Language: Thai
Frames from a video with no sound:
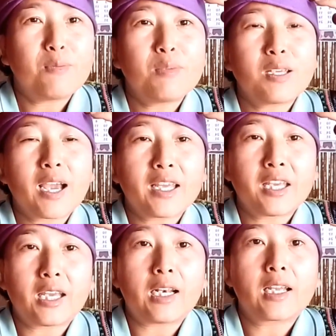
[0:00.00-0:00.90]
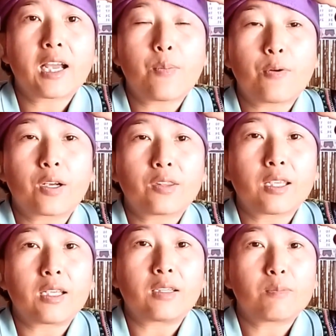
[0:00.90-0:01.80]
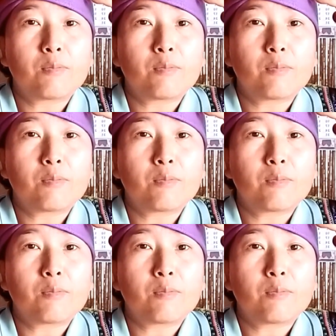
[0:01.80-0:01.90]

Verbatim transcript: ไม่มีให้เห็นเลยค่ะปกติ